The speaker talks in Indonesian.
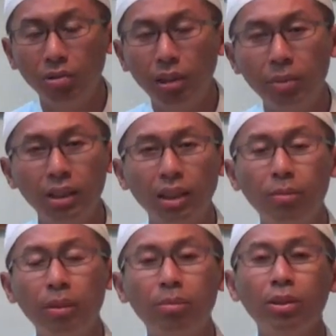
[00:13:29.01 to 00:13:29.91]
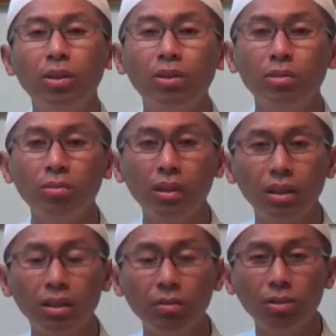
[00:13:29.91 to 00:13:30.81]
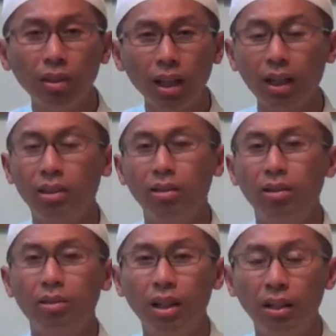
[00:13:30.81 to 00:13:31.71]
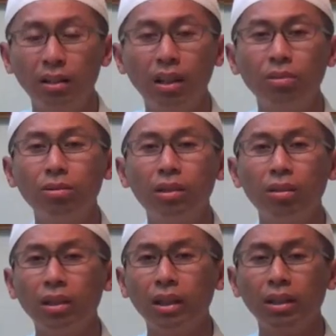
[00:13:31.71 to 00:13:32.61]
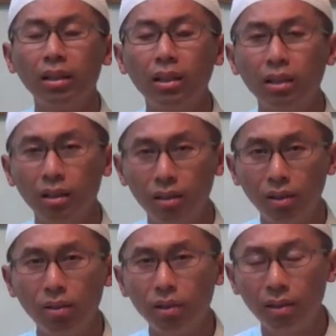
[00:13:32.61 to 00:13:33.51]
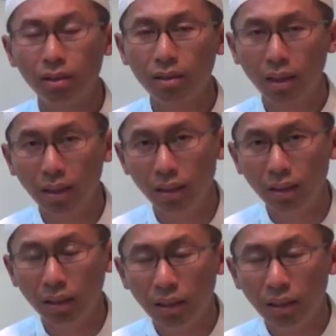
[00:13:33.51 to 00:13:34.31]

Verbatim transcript: Tapi kenapa beliau itu menjadi dimuliakan oleh orang, ditakuti oleh Zionis Israel?